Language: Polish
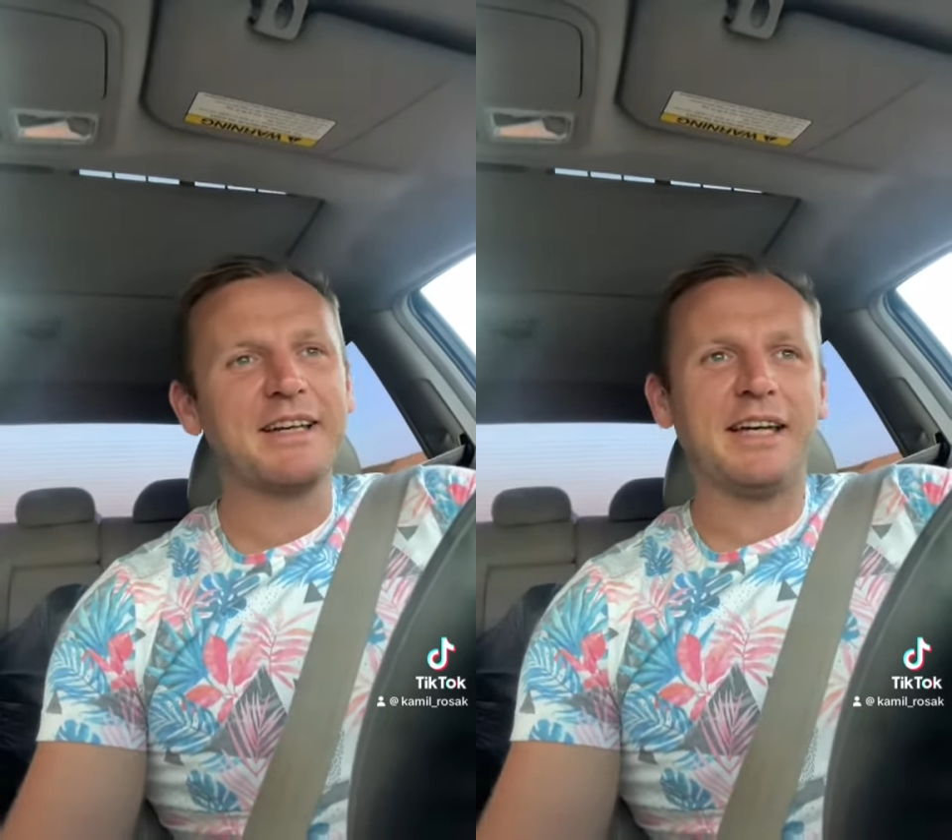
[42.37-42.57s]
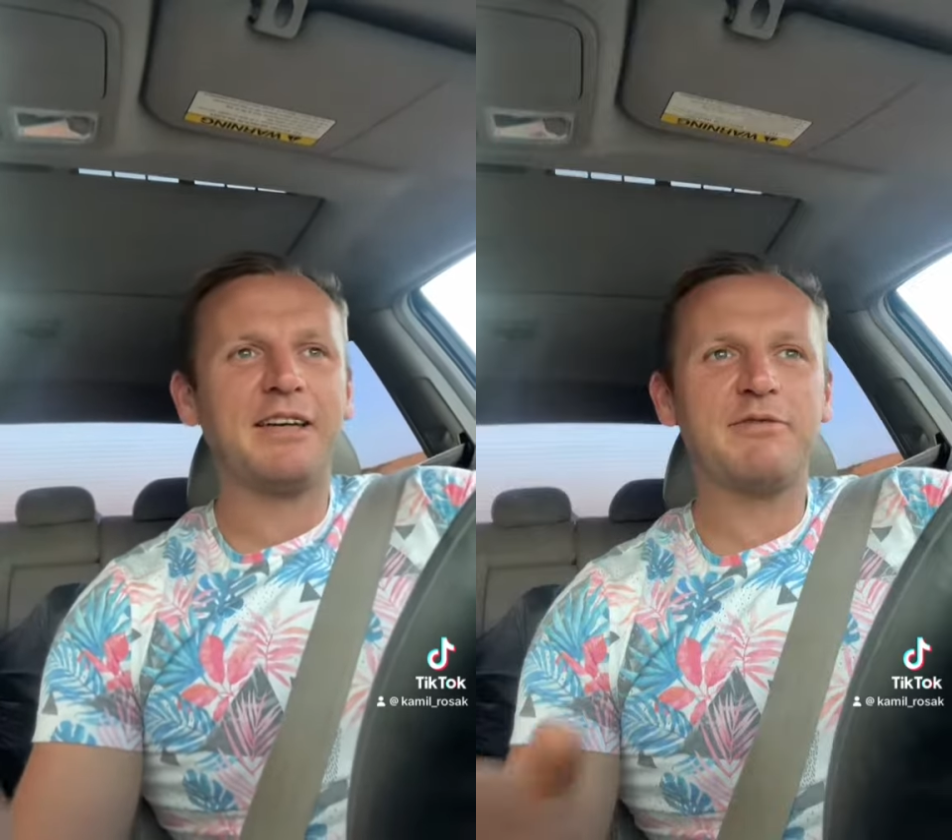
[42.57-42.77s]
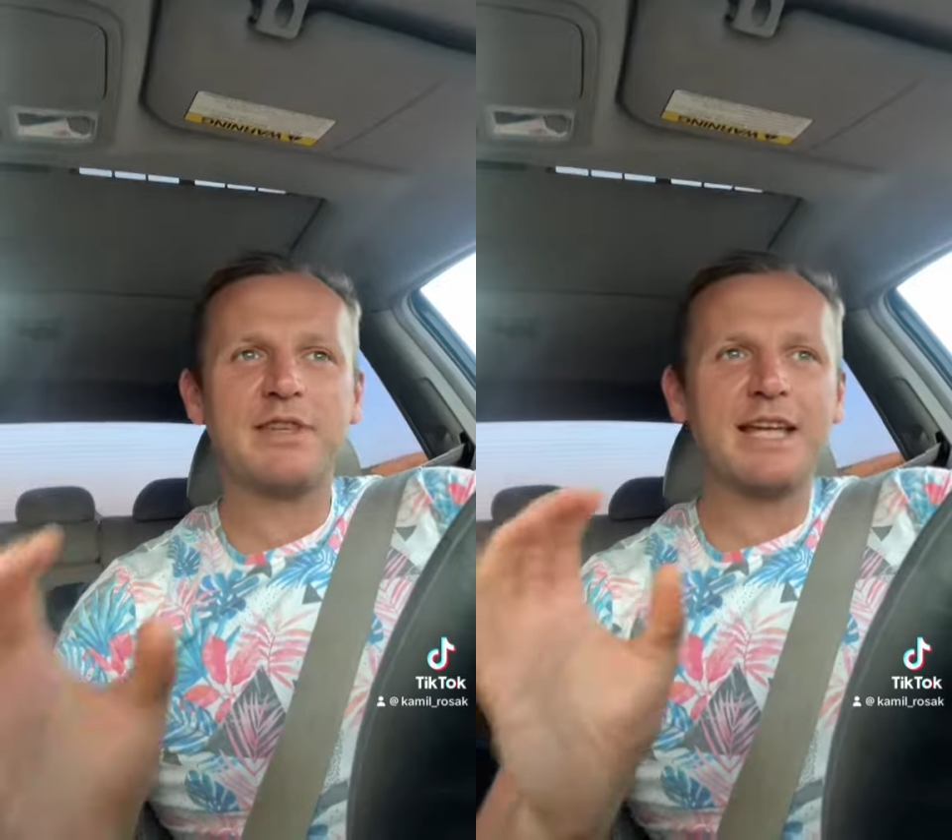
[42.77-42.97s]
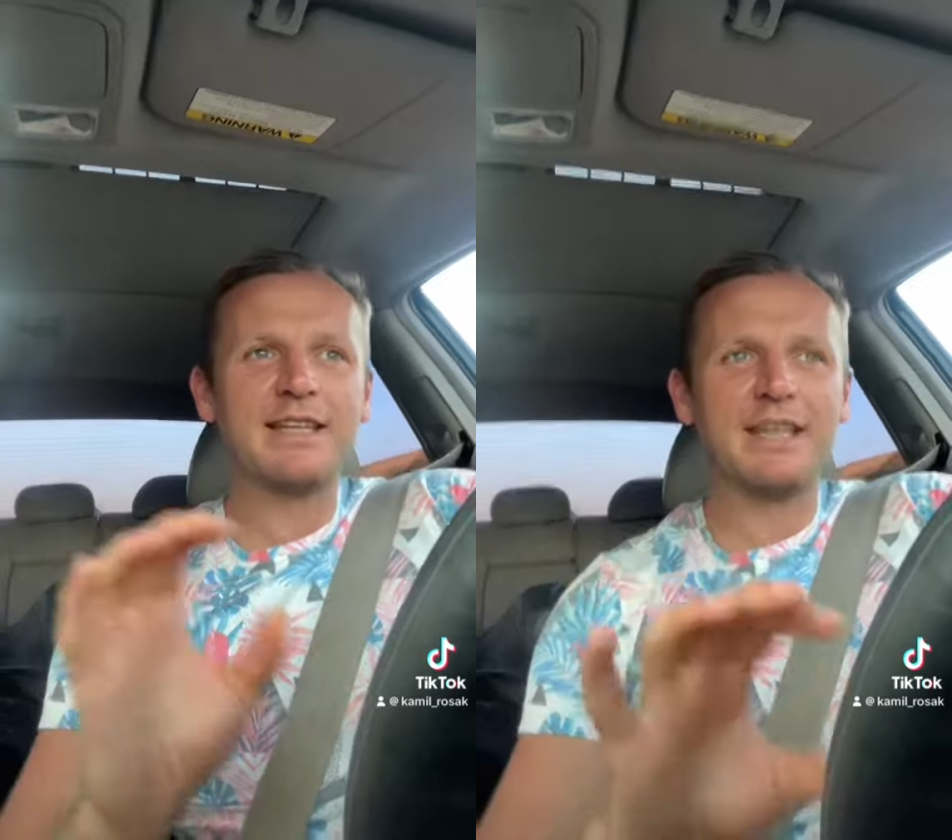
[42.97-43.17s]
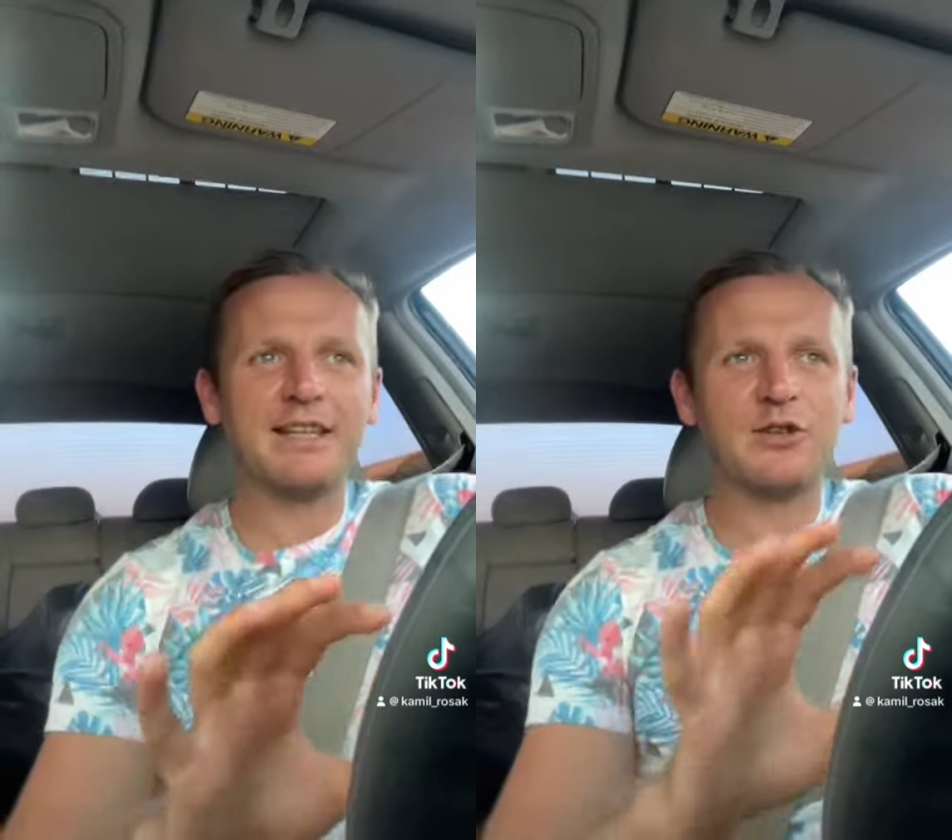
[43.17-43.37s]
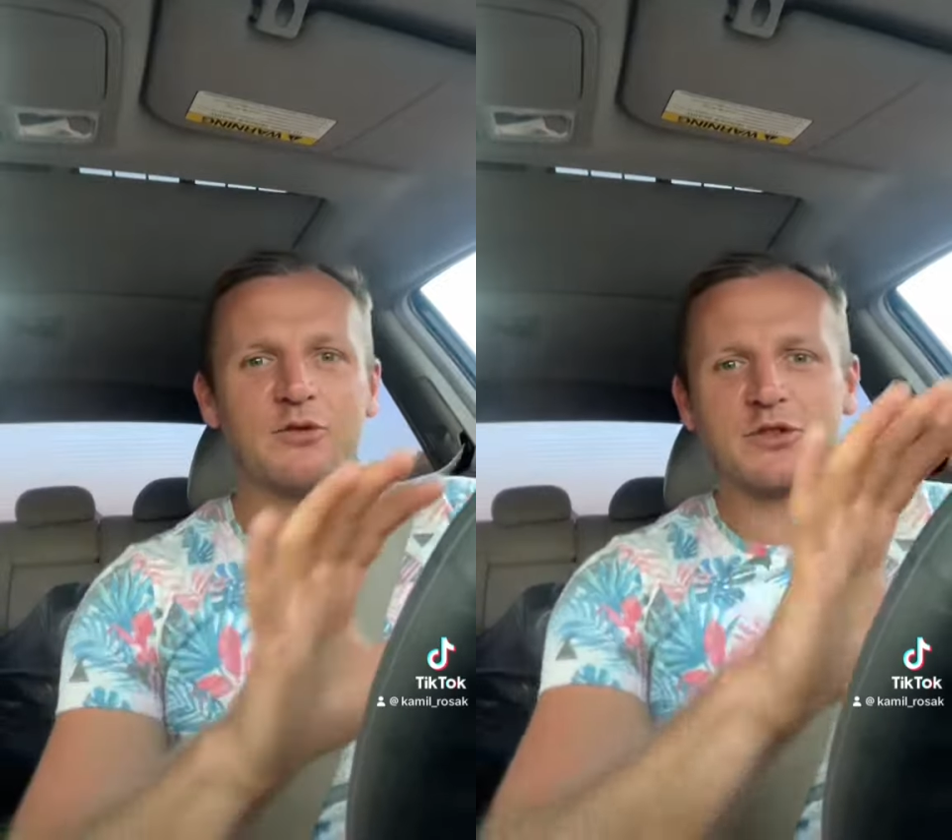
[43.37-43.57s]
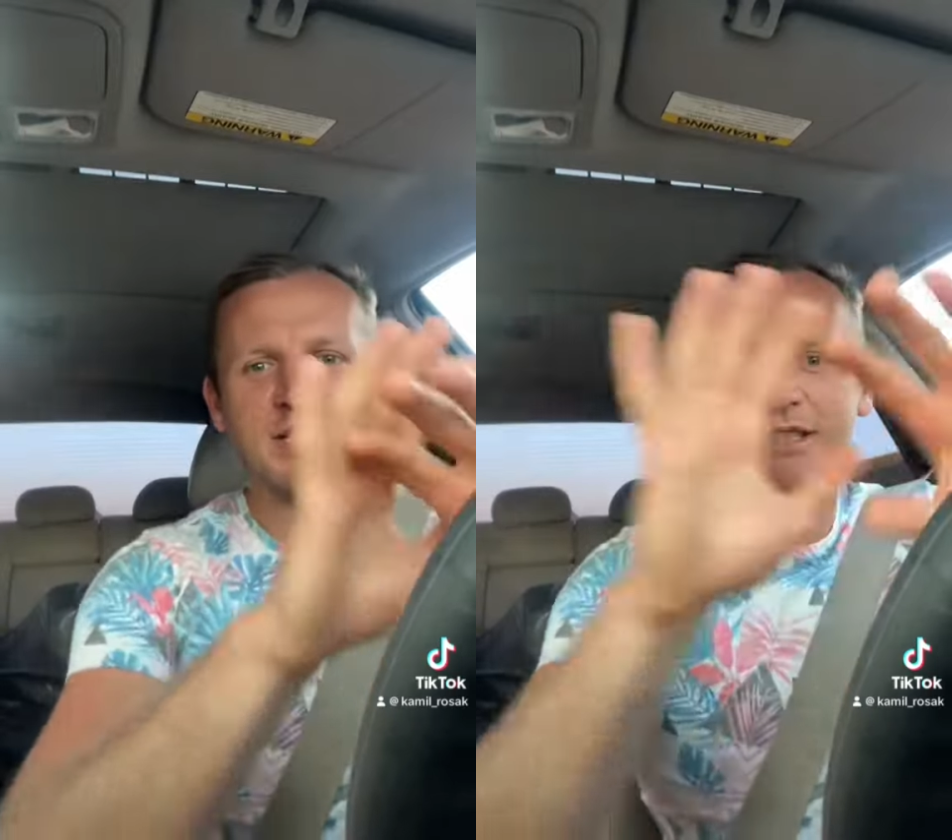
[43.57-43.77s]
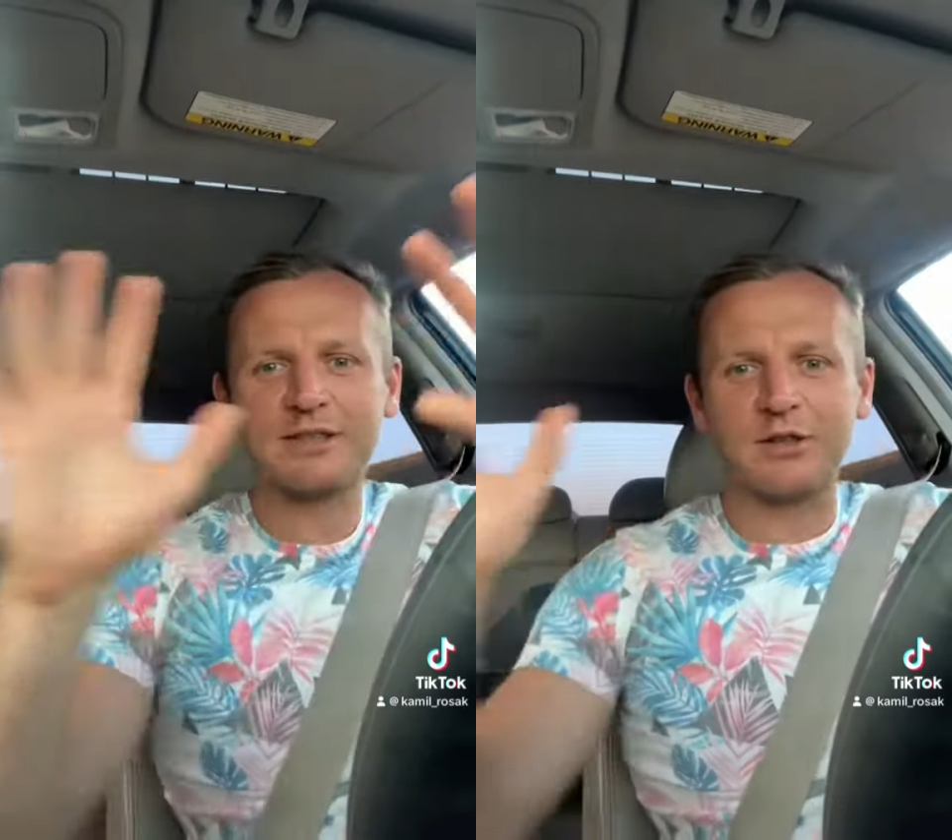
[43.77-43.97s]
I wtedy to
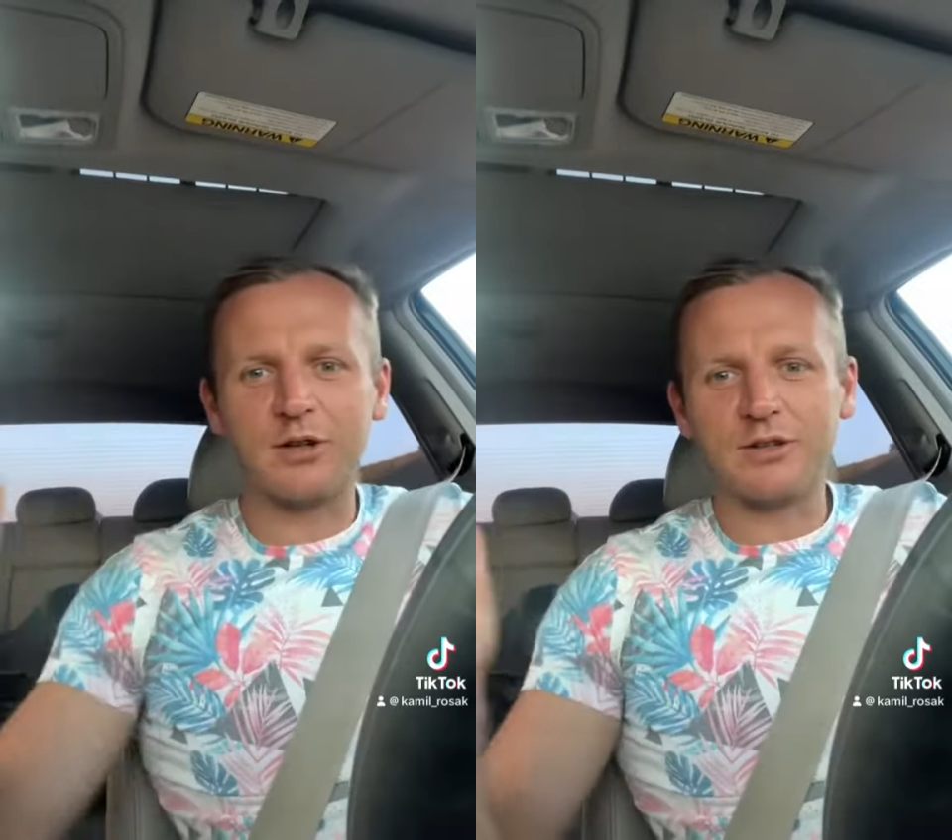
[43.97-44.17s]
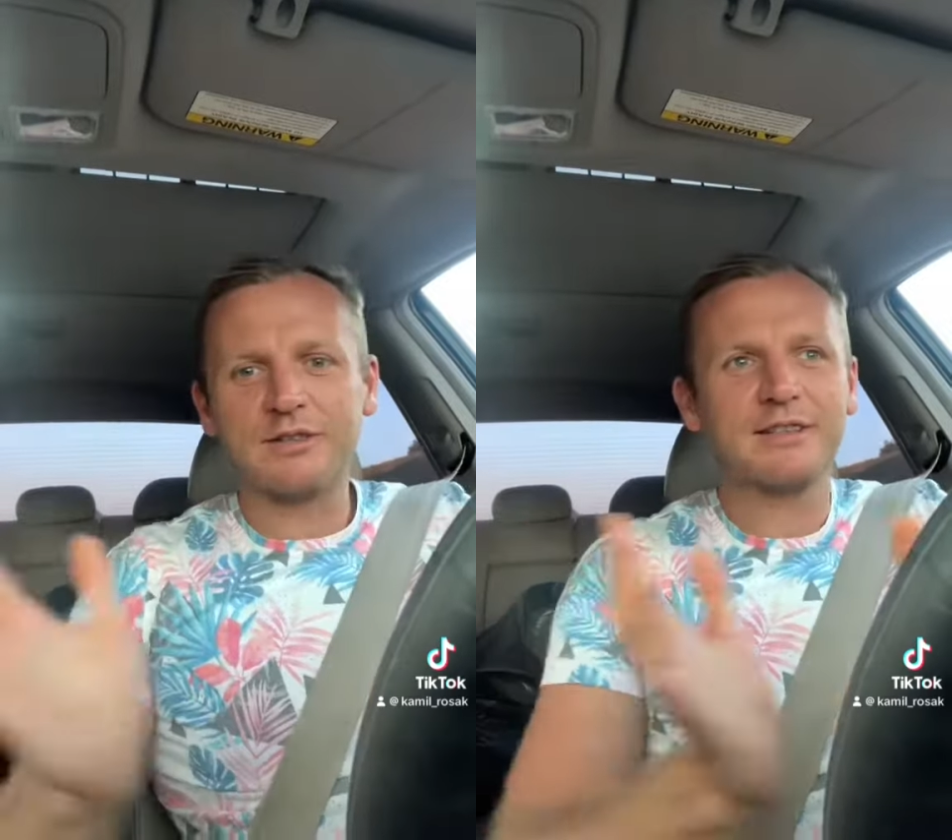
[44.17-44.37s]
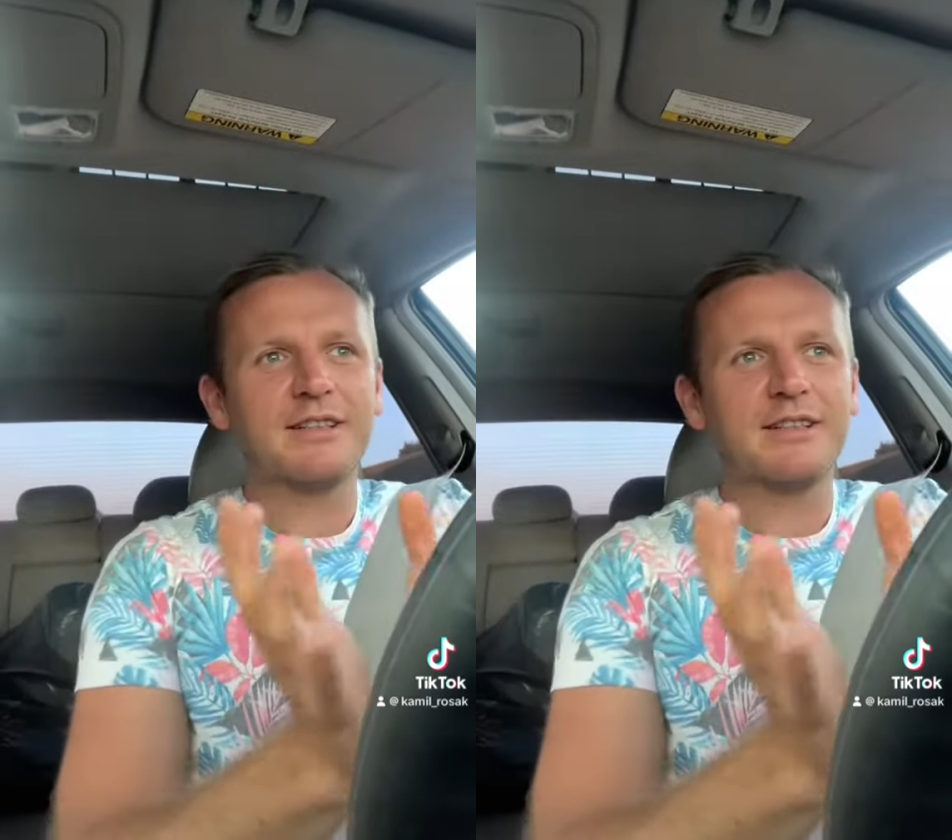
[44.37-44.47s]
wszystko